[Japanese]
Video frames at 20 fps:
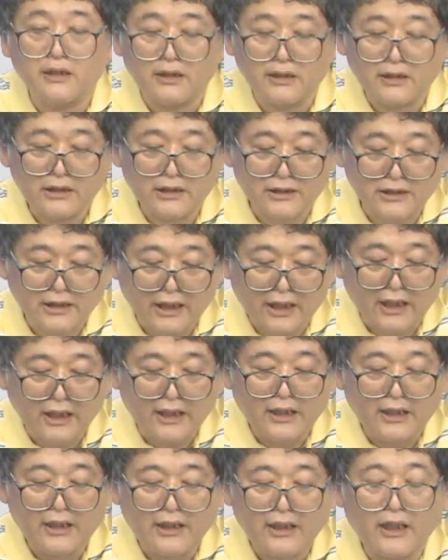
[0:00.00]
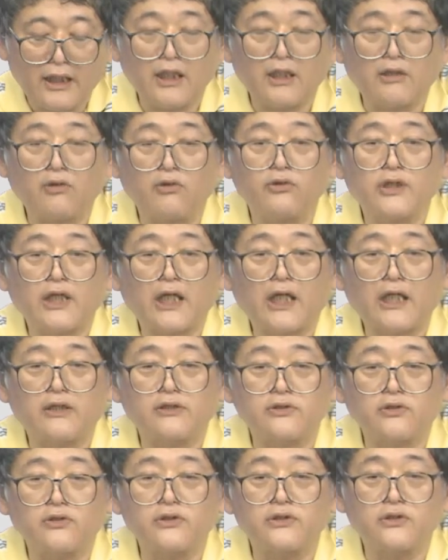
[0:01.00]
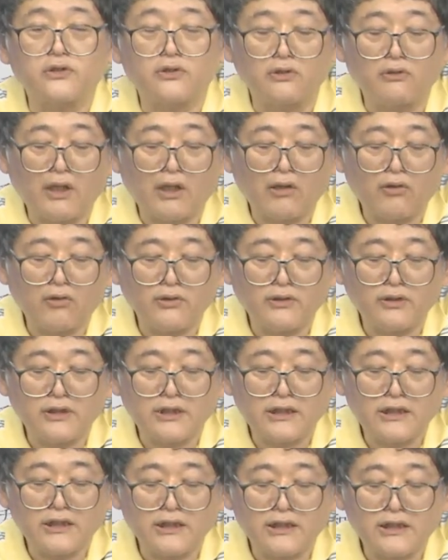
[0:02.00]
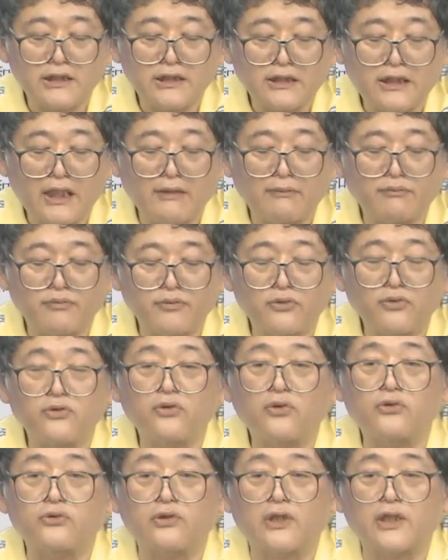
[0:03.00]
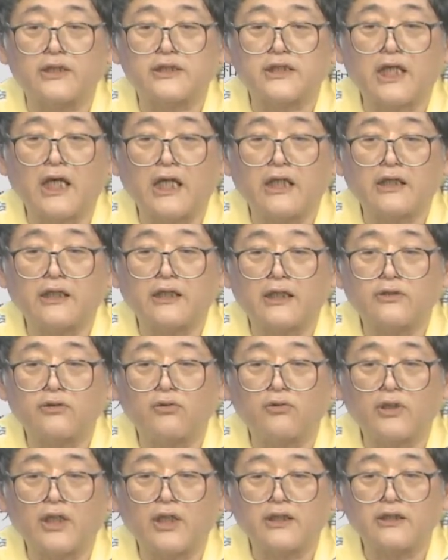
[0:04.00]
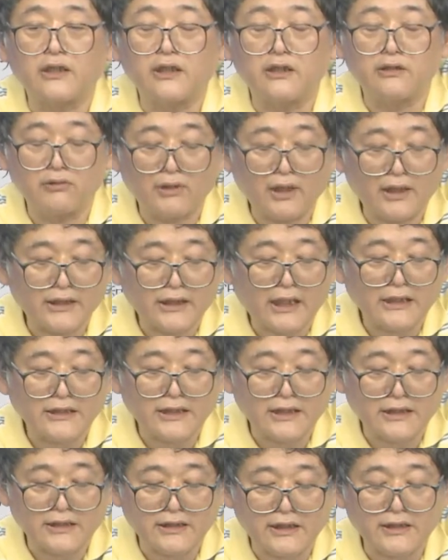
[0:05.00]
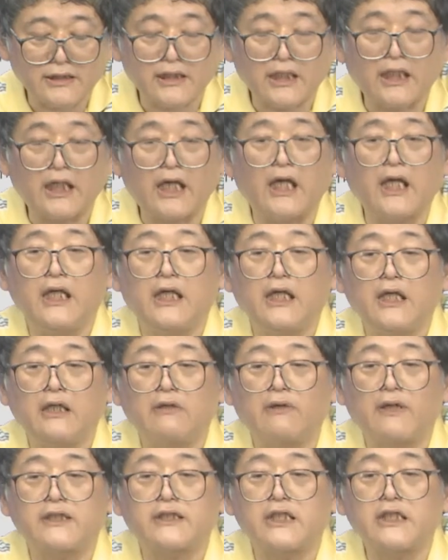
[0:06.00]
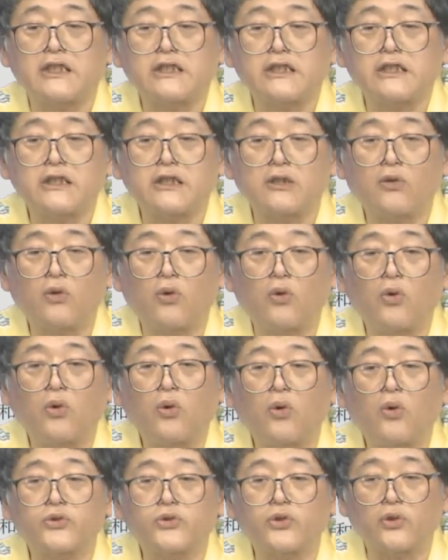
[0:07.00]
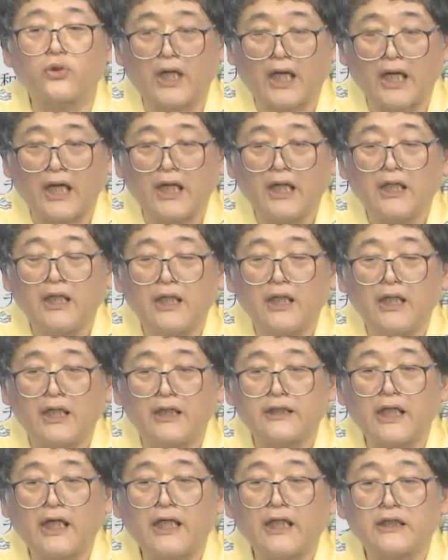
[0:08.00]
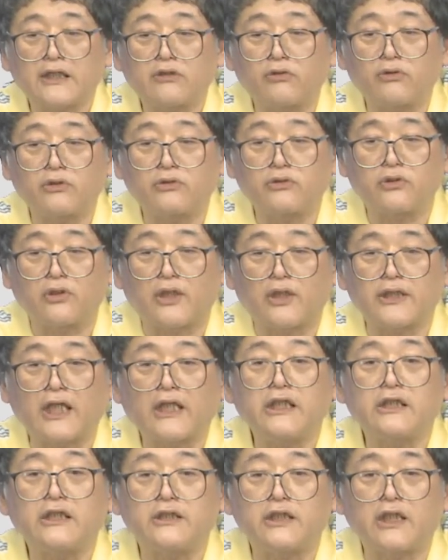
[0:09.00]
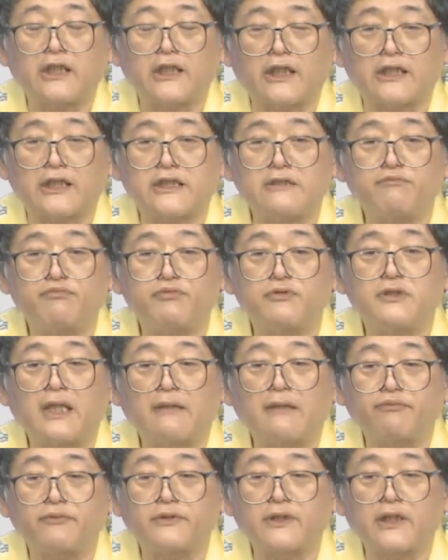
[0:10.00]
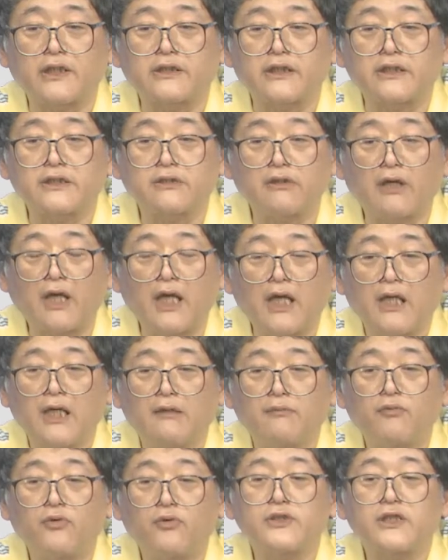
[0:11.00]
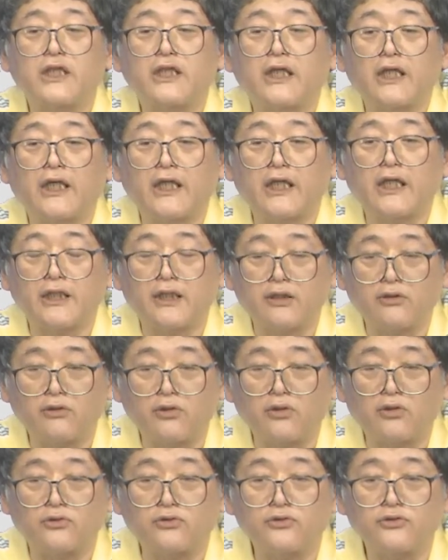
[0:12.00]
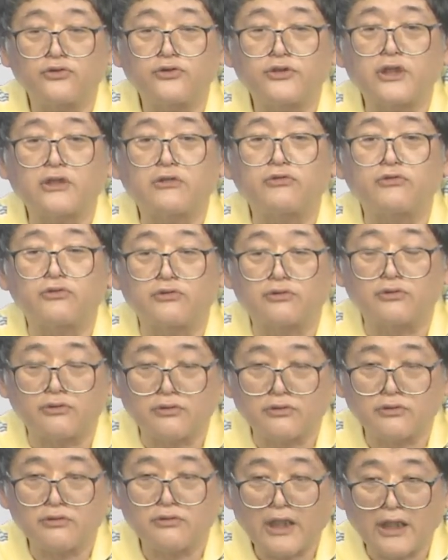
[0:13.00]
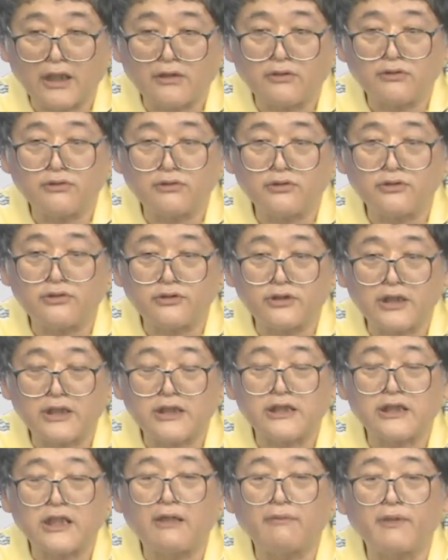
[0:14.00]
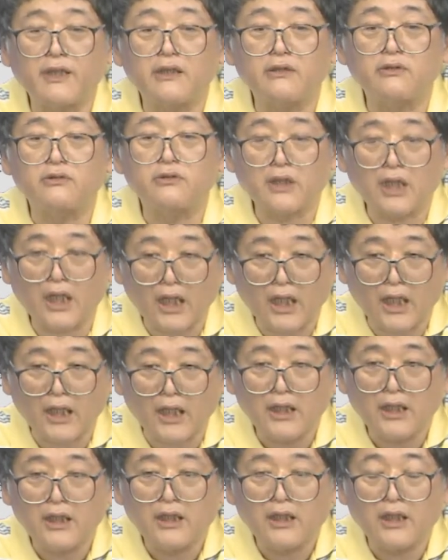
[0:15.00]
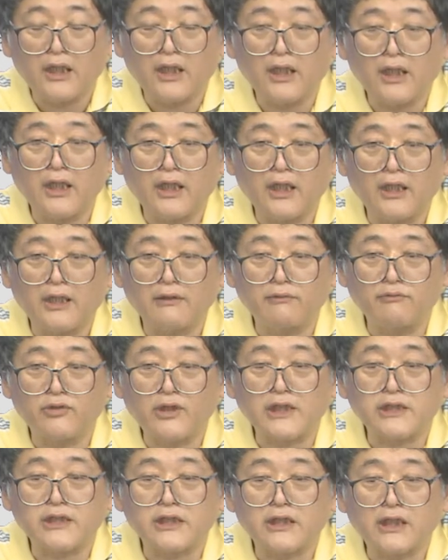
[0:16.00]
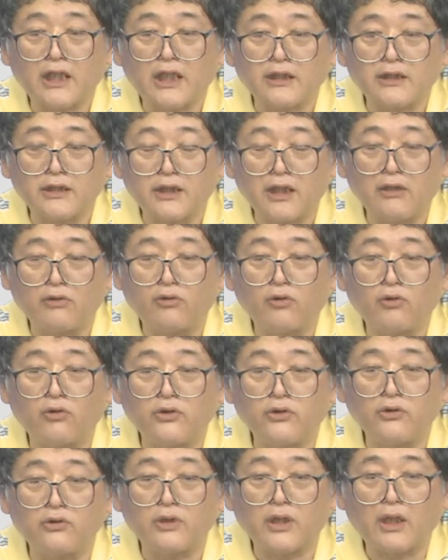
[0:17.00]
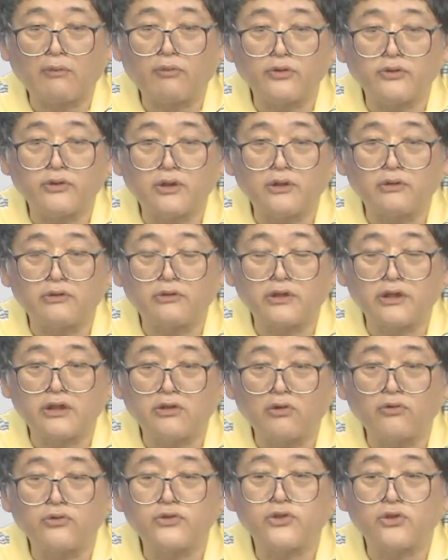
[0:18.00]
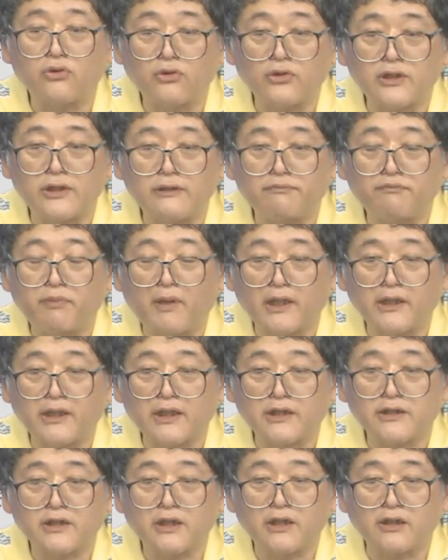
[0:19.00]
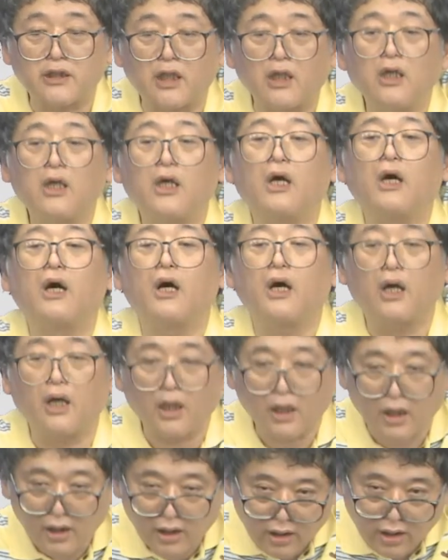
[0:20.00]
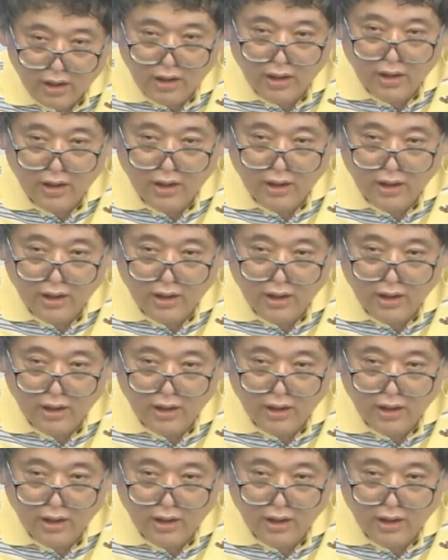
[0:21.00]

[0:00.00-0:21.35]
いいですか、えー、この中のそれぞれの和音についてブルーノートが使えるかどうかっていうのが大切ですから和声進行法とかダイアトニックとか何言ってんだかちんぷんかんぷんだって人は申し訳ないけどググってくる、ね、ググって調べるか、えー、昔買って誇りをかぼってる理論書を引っ張り出してきて「はあ